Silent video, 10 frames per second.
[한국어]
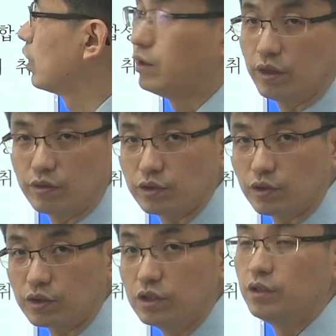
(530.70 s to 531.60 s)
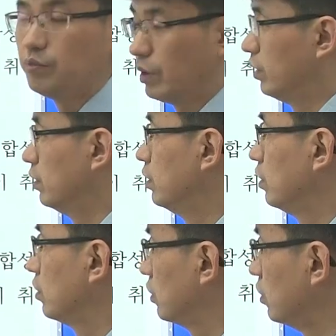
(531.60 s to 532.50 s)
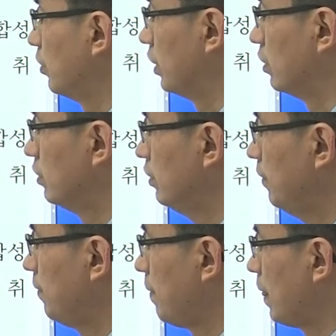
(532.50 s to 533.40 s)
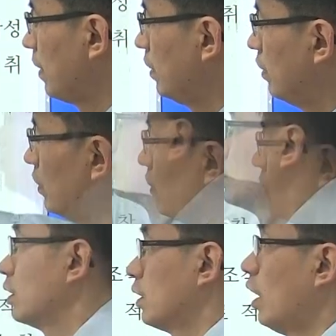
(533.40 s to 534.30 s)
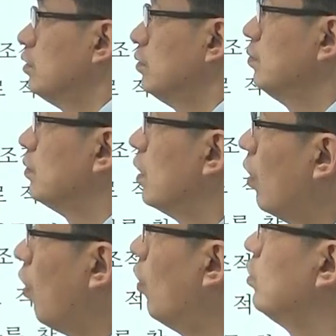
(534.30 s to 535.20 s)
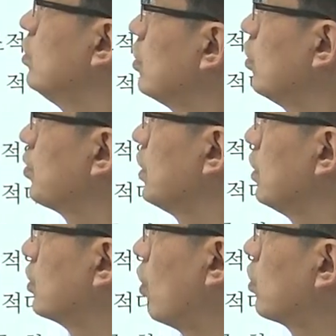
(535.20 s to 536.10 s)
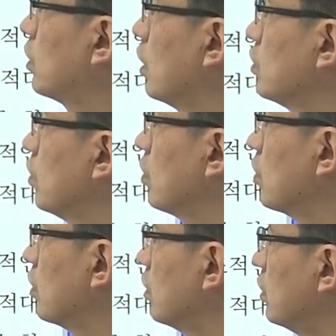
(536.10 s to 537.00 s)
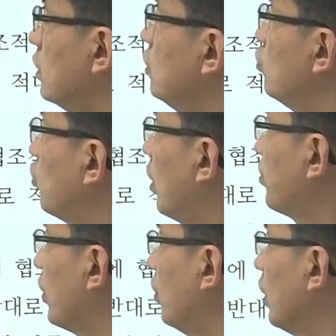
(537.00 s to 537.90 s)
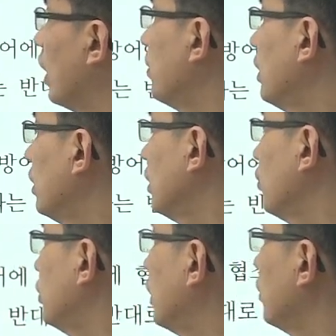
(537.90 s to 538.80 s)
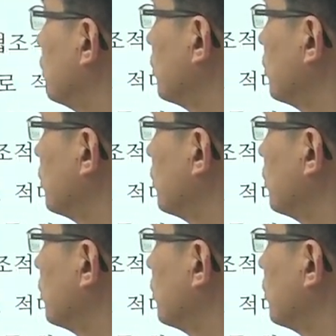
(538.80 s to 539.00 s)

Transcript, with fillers: 되겠네요. 그죠? 그린 메일. 그린 메일. 자, 다음 어느 기업이 적대적 인수합병 M&A에 휘달려,